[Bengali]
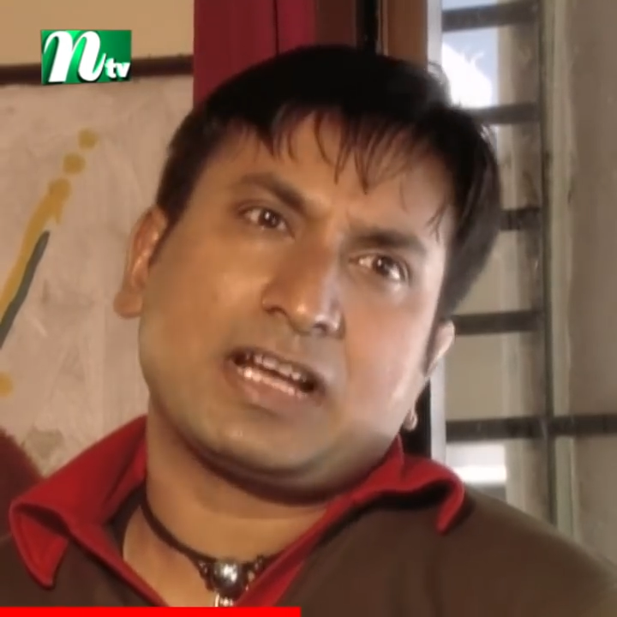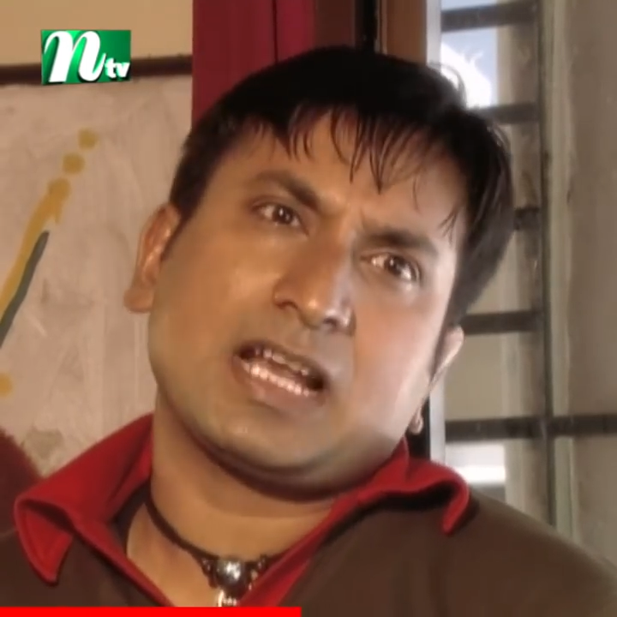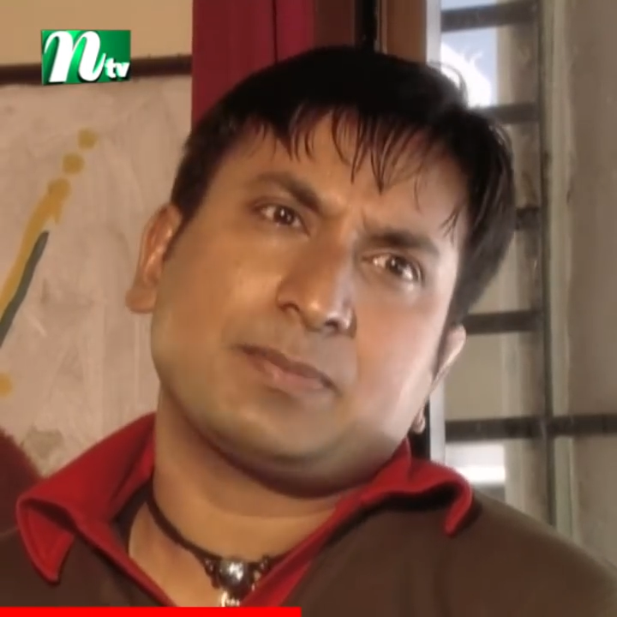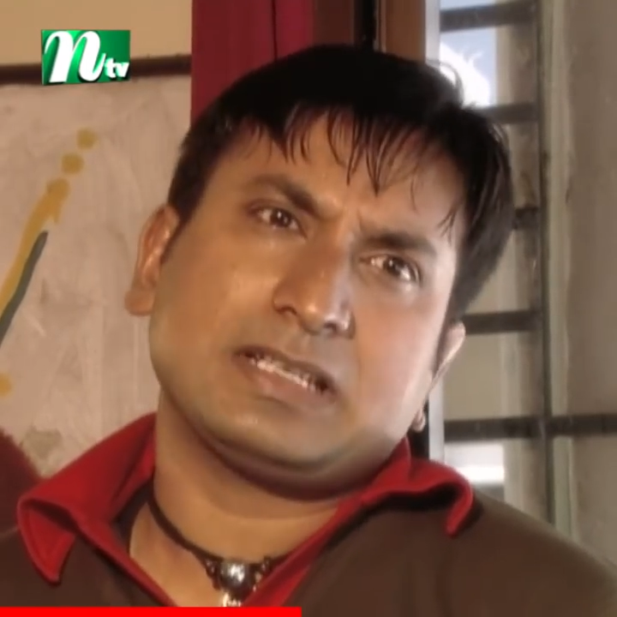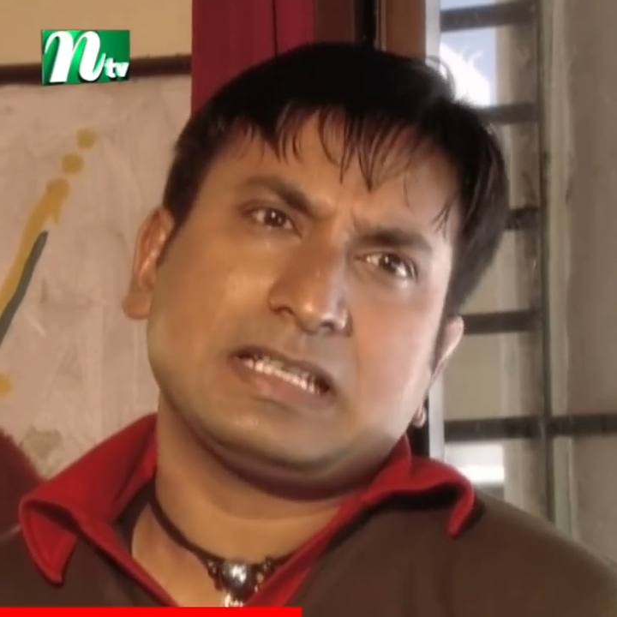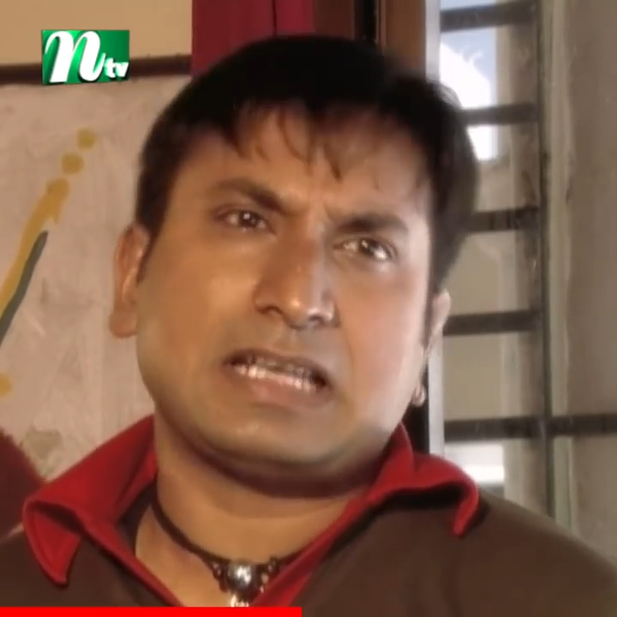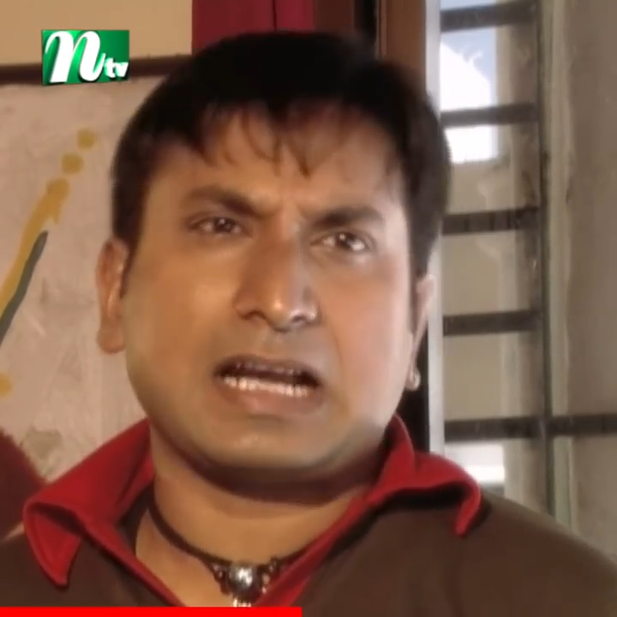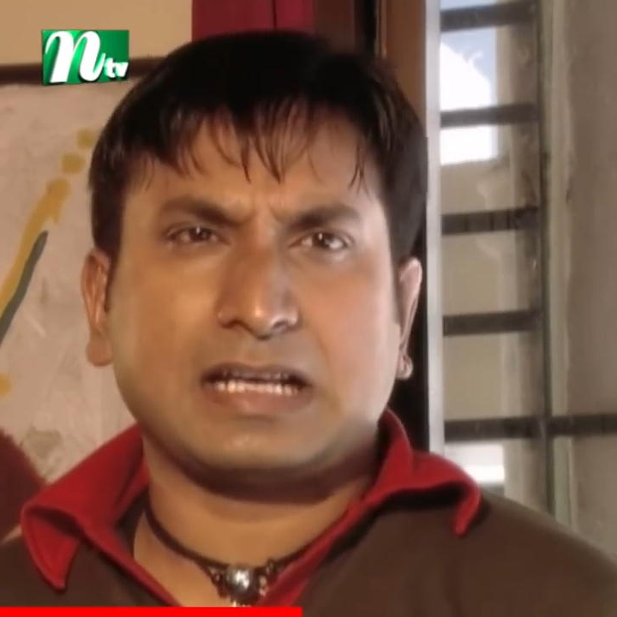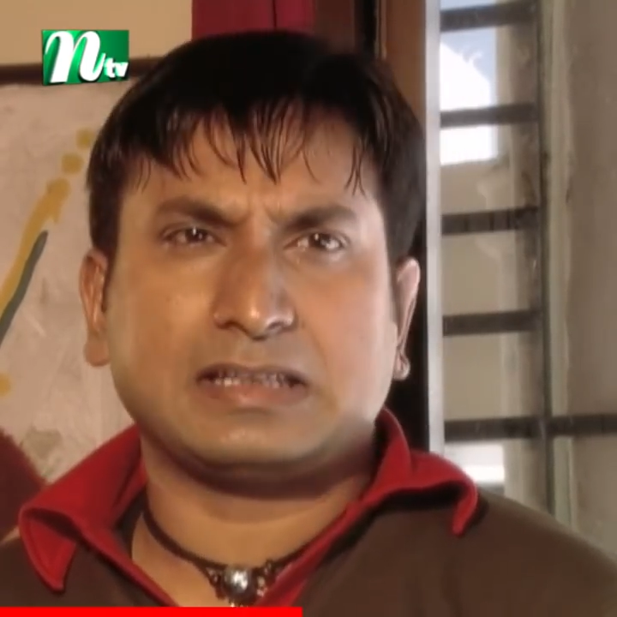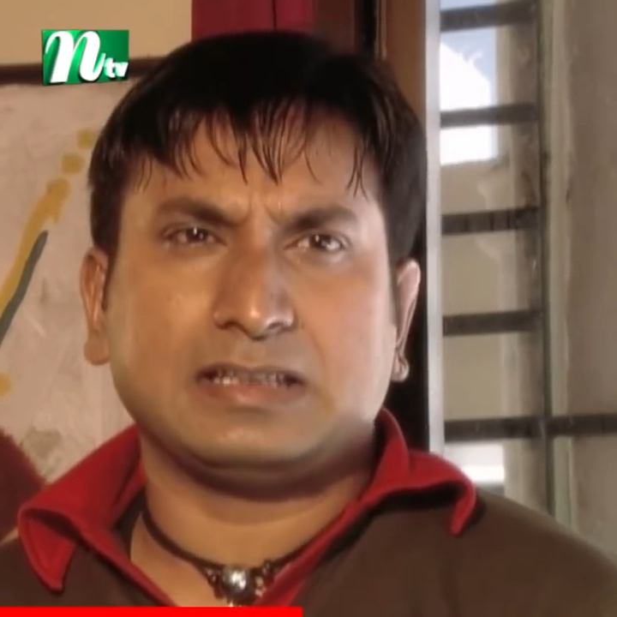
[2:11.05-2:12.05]
খারাপি
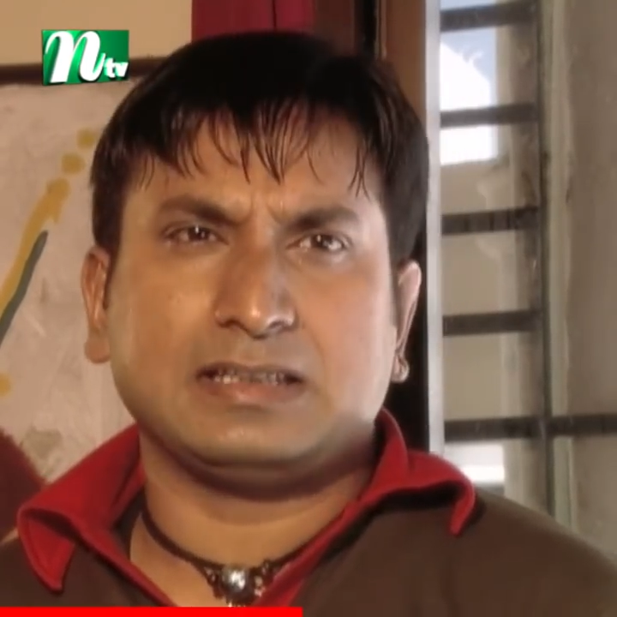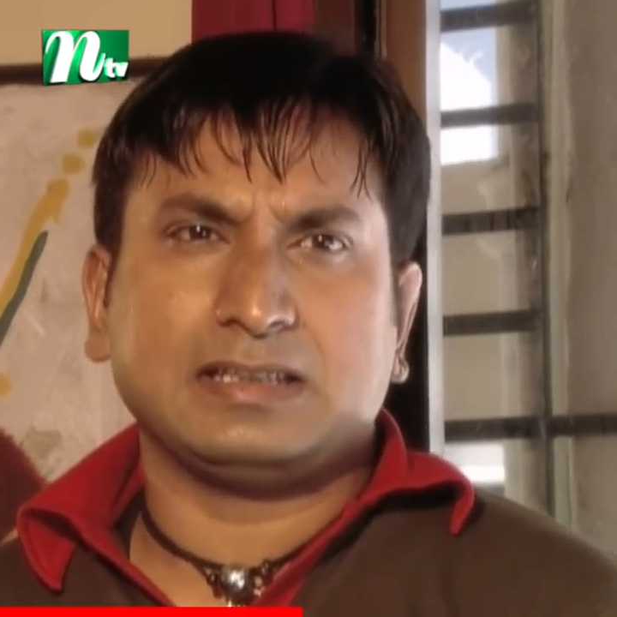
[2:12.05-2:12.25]
ডাকাতি